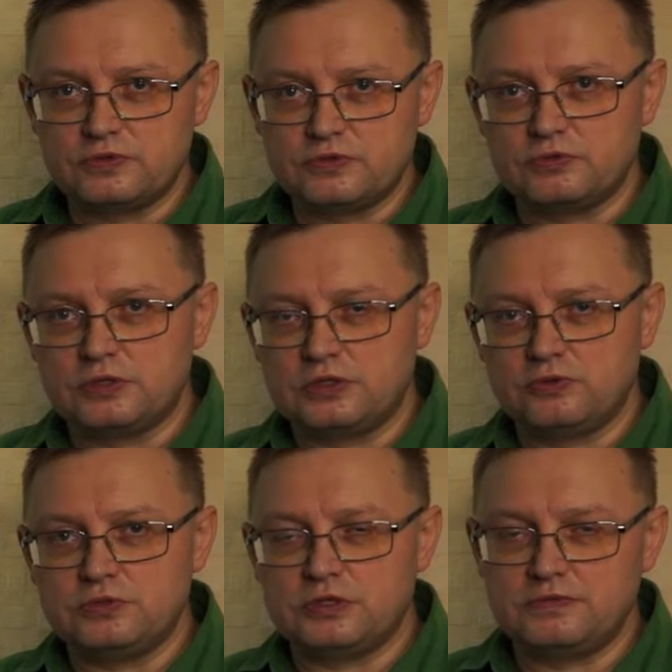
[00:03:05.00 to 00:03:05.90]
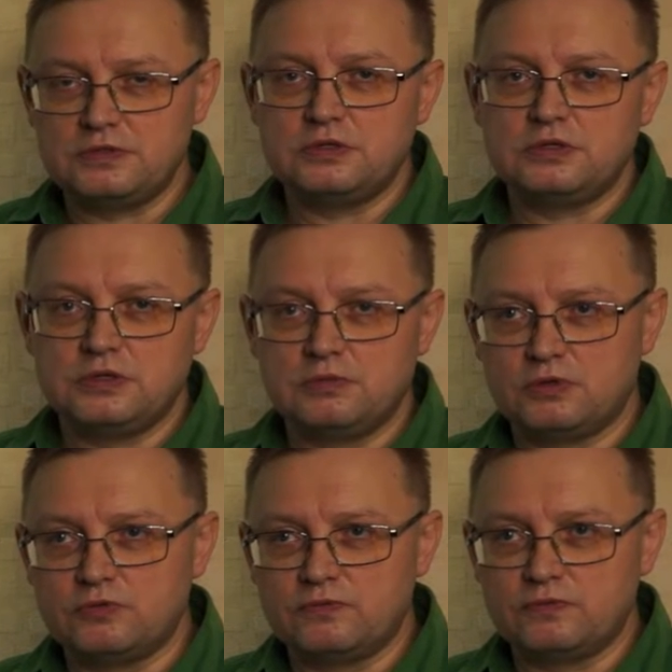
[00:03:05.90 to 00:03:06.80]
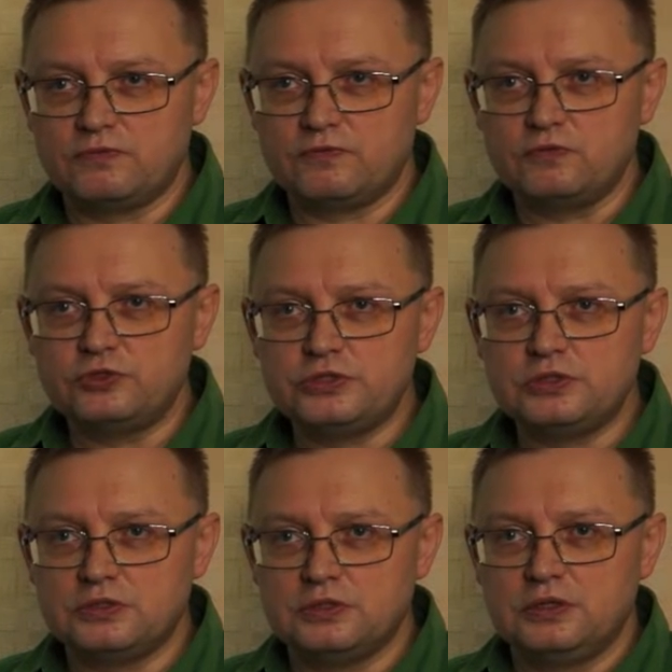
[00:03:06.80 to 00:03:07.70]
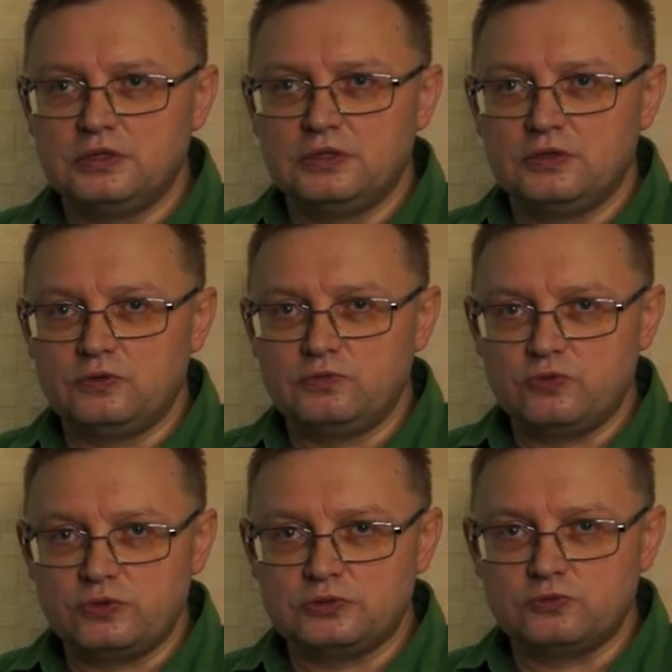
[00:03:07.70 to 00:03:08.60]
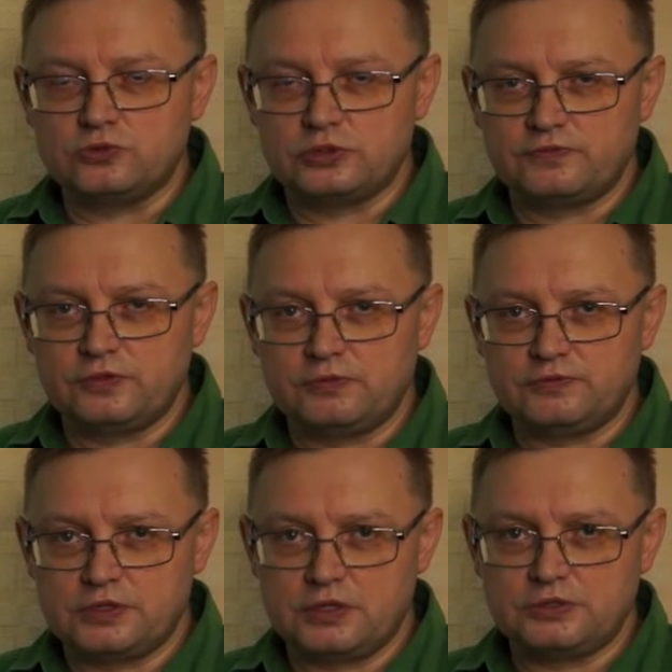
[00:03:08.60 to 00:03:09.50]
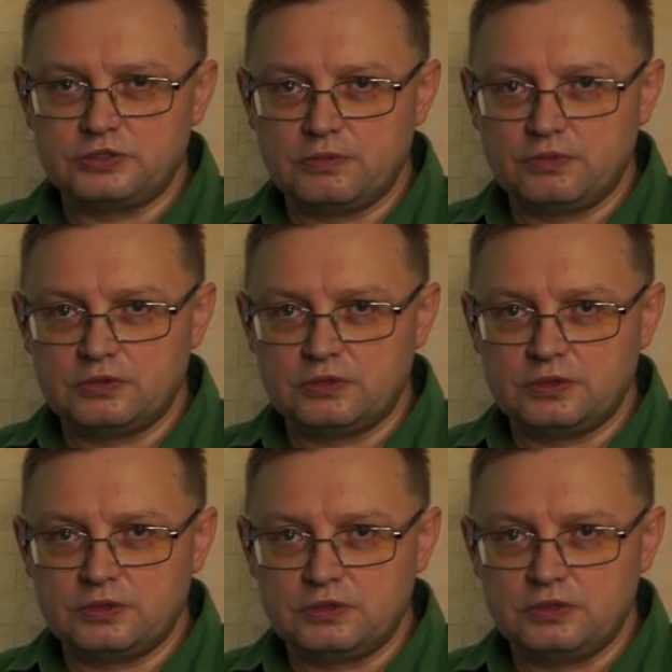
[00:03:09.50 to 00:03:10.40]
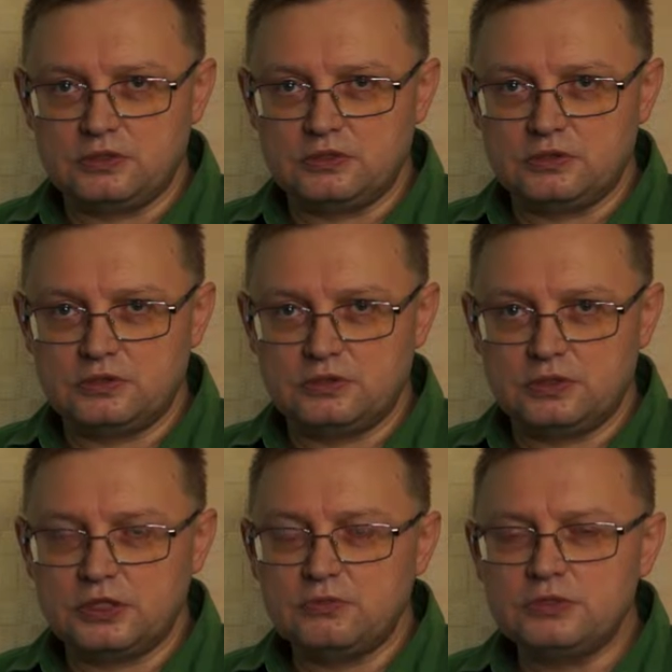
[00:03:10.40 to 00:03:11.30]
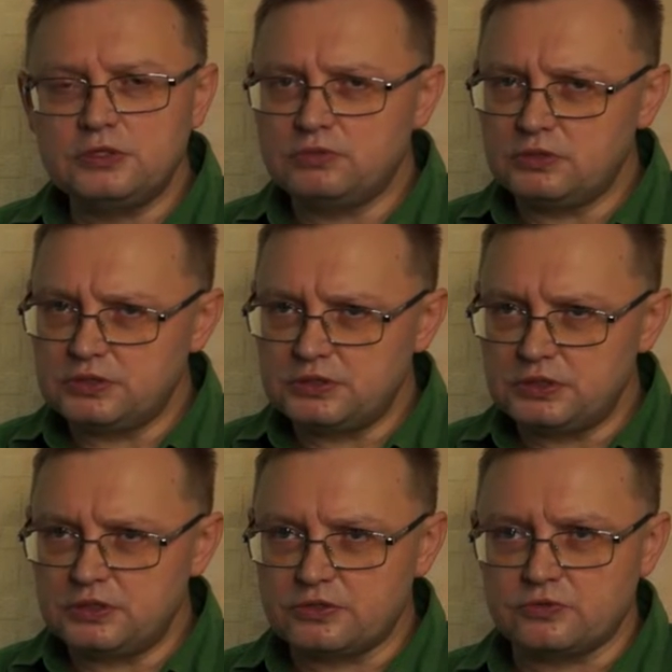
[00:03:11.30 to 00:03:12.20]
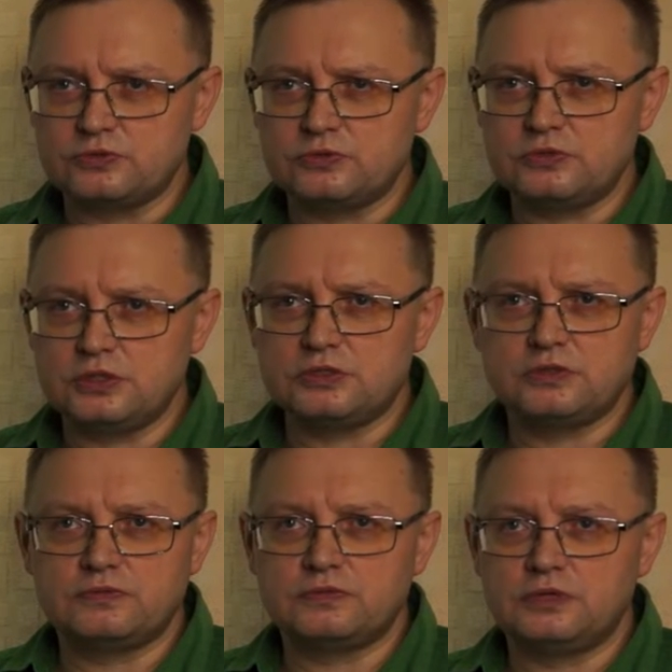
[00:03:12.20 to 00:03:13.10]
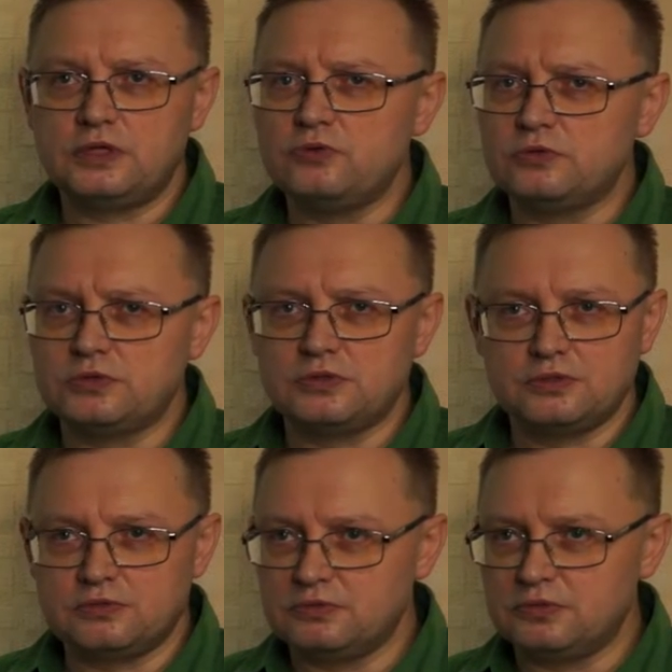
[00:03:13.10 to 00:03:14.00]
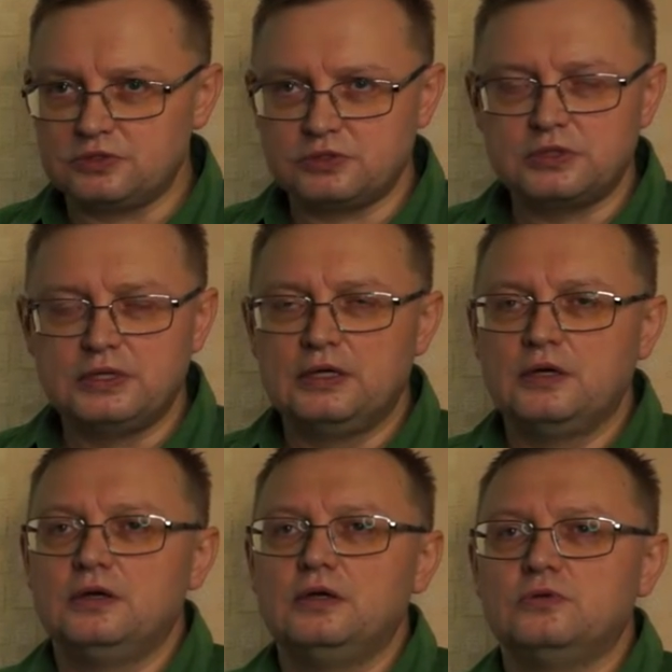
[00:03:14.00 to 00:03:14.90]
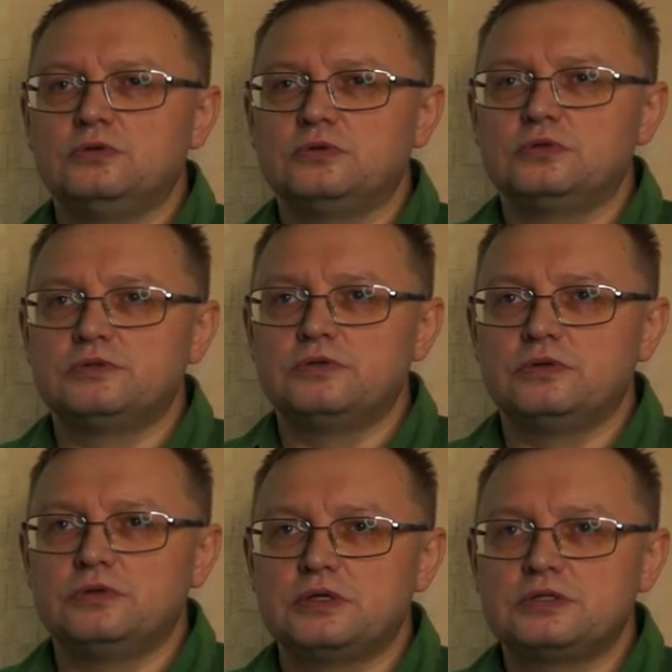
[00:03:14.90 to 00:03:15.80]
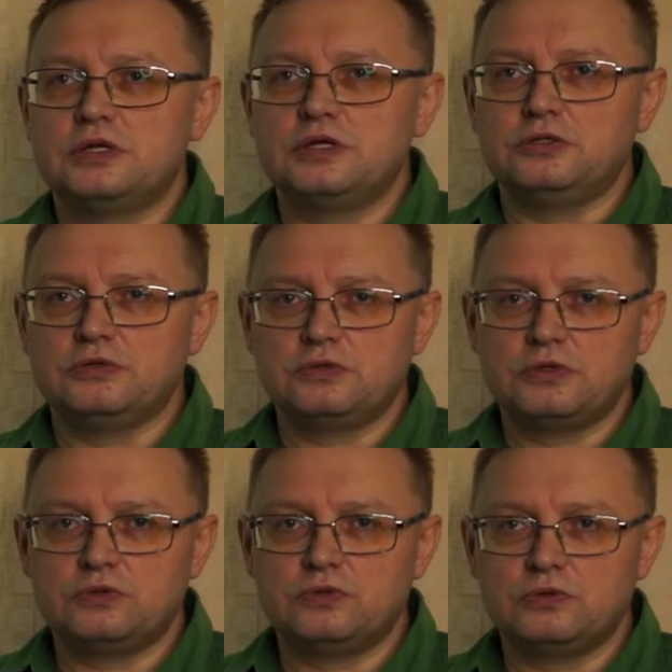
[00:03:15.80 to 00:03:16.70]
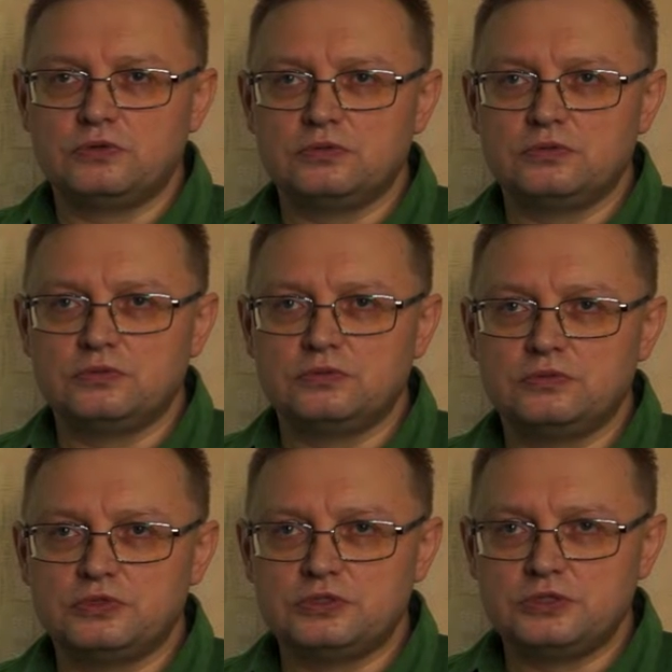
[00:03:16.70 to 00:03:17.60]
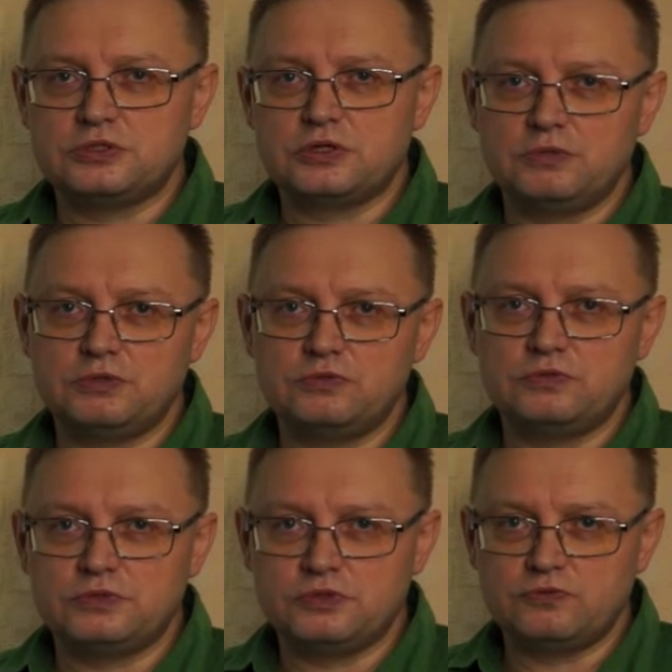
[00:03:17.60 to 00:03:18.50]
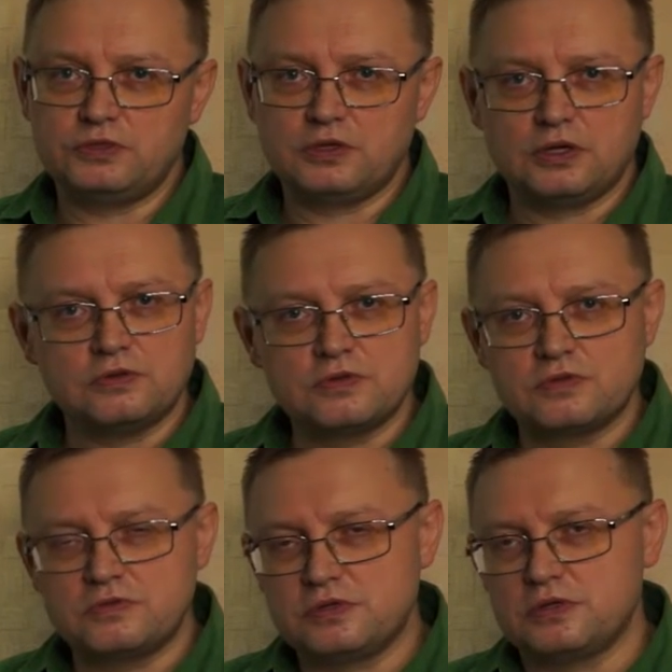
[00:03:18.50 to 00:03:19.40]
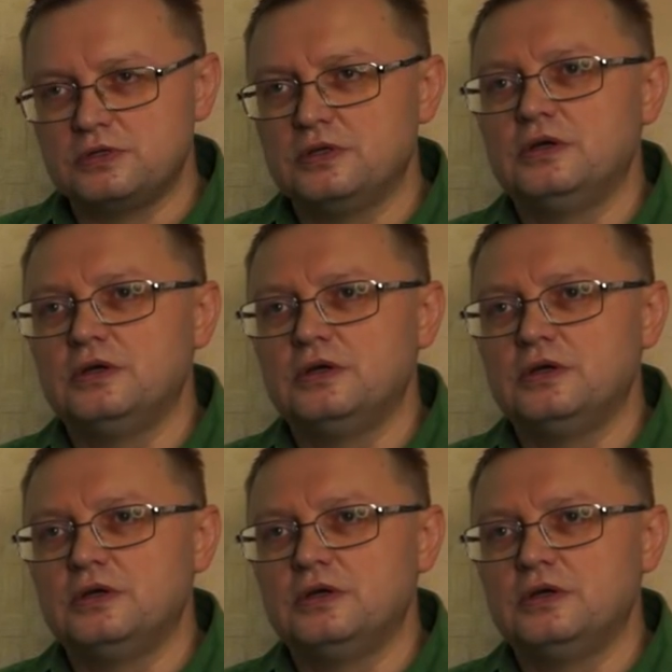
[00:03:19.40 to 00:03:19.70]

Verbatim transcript: в Институте кино и телевидения, я могу включить любой из лучших фильмов Чарли Чаплина и какие бы ни были интересы у студентов, далекие даже вот от старинного кино, э, через несколько минут все увлекаются, все